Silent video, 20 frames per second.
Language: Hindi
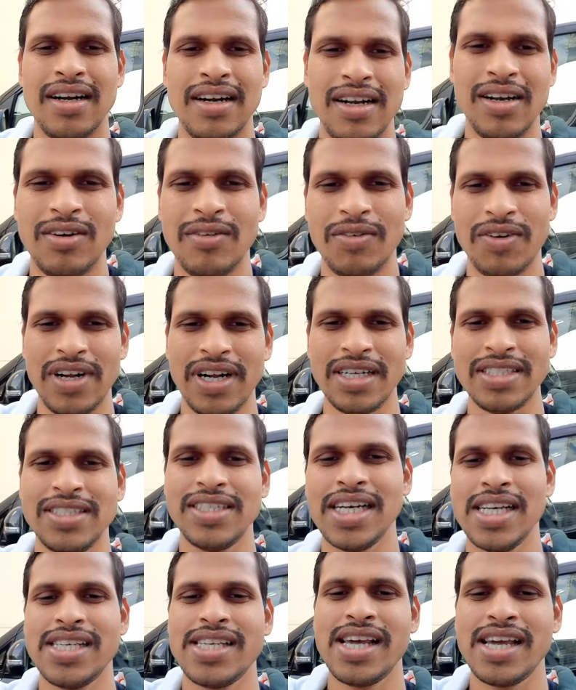हेलो फ्रेंड
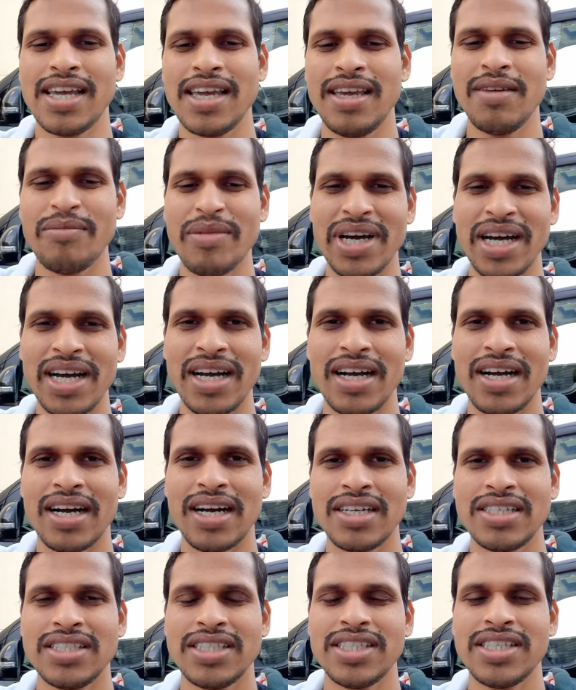जैसे कि मैं
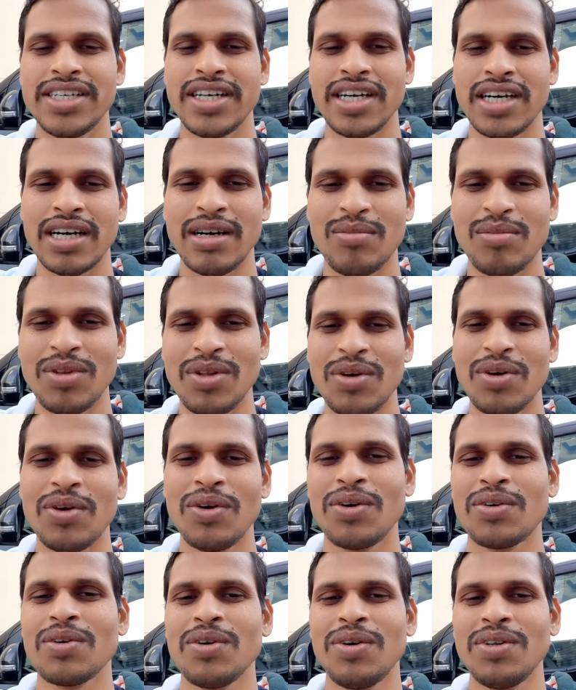आज आप
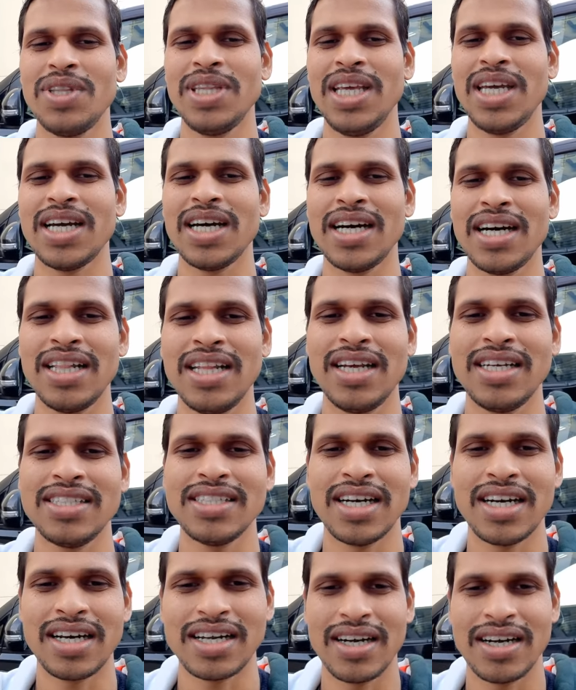लोगों को दिखाने
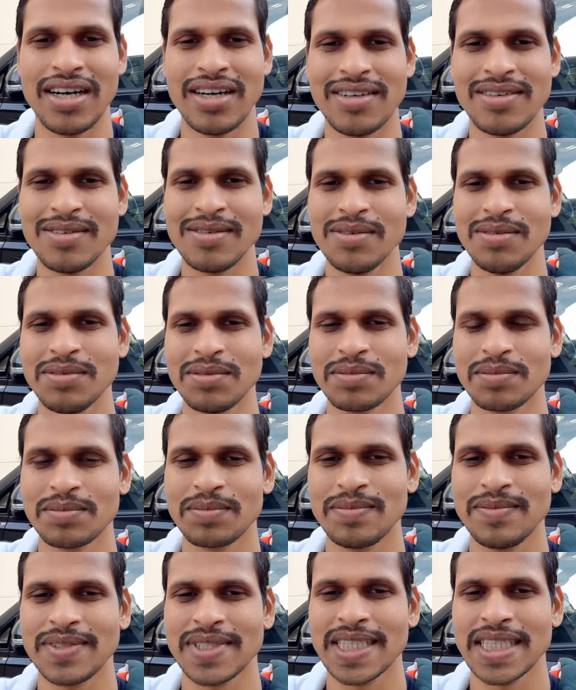जा रहा हूँ
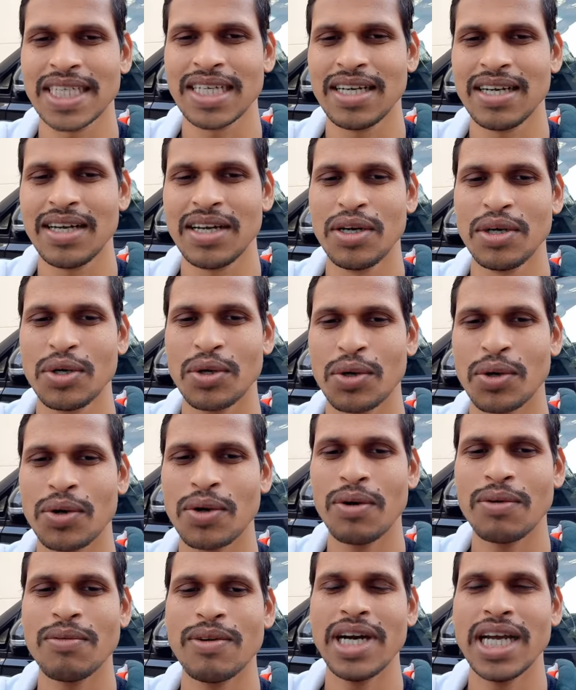
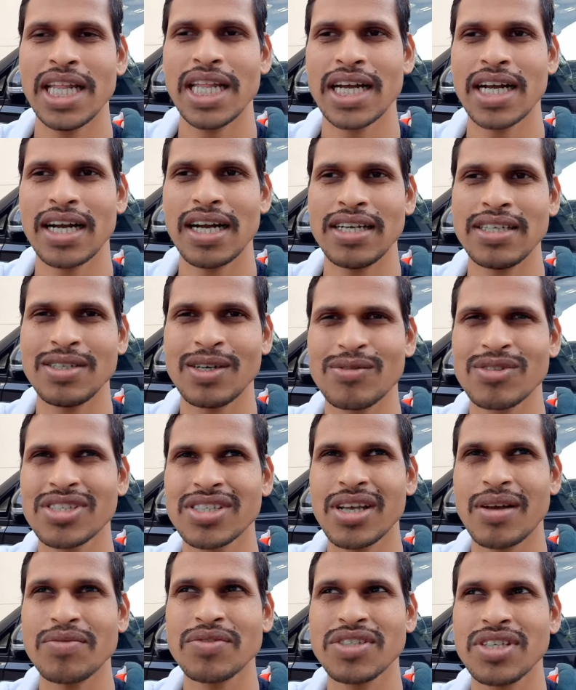कुवैत का जो
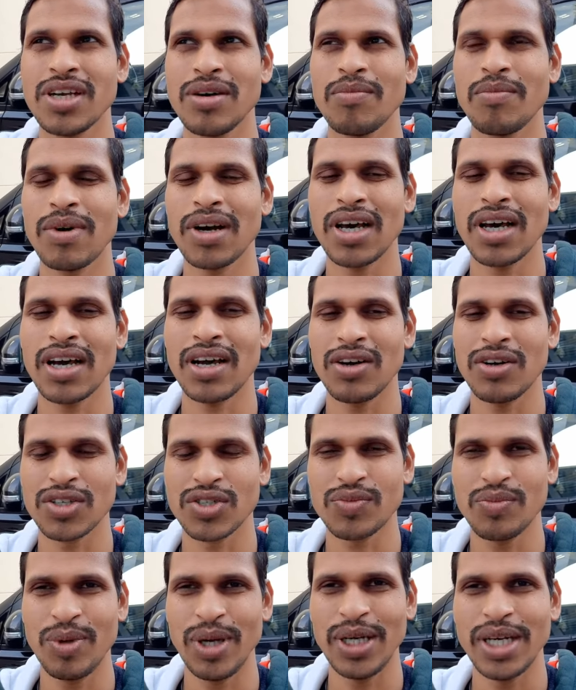सबसे बड़ा
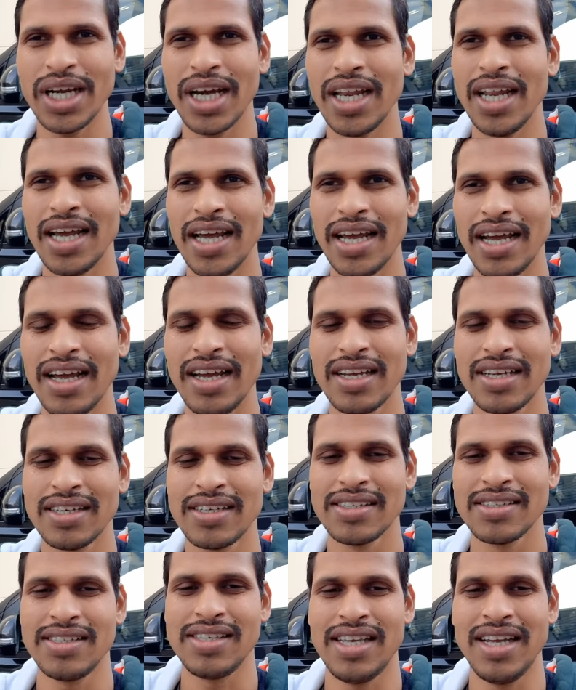हॉस्पिटल है
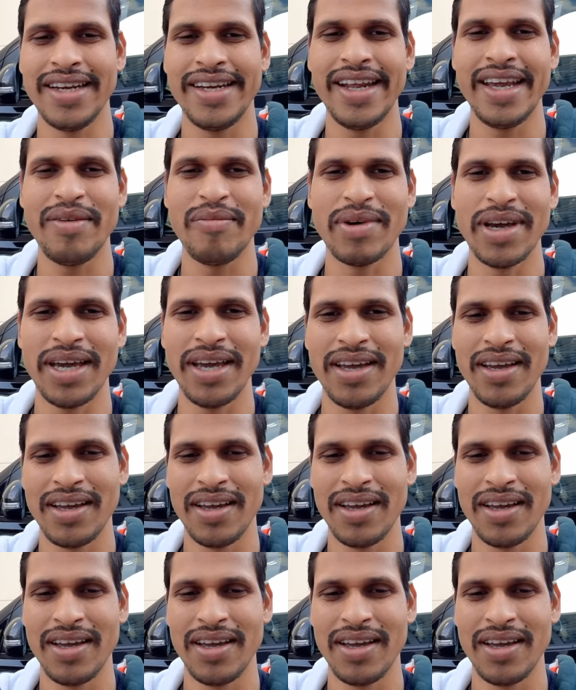सिटी में